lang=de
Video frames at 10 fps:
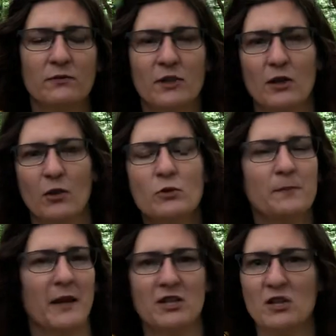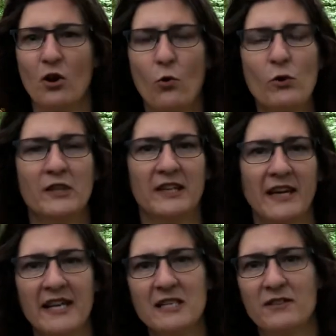wollten, losbrechen, auch ohne den
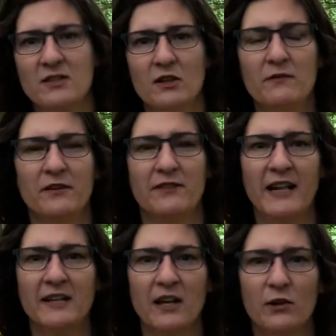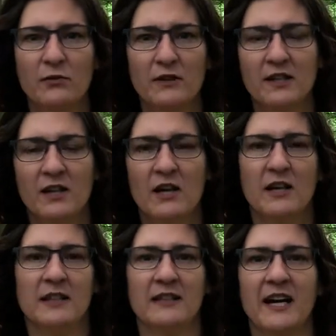Geist, was sollen wir warten auf ihn?
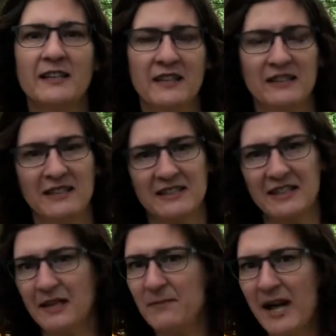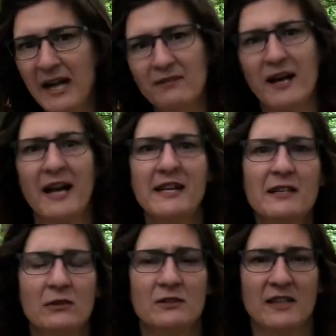Die anderen, die gesagt haben, nein, wir
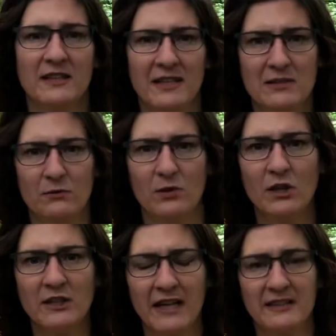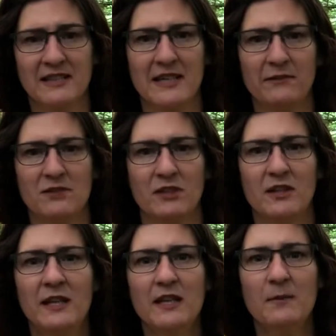halten uns an Jesu Wort. Er hat gesagt, wir sollen
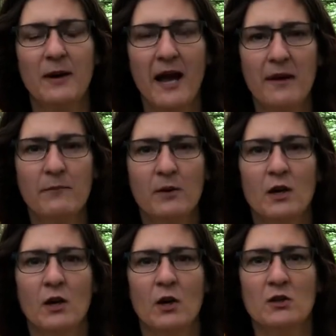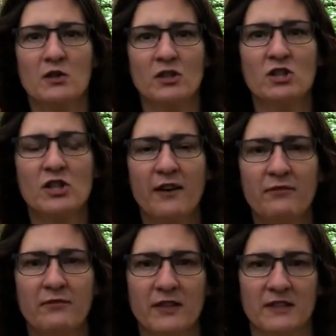hier bleiben, sonst
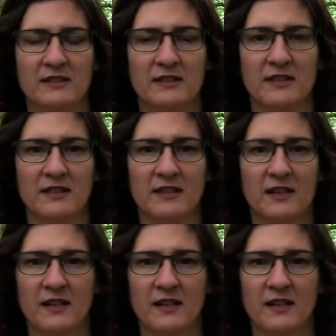schaffen wir es nicht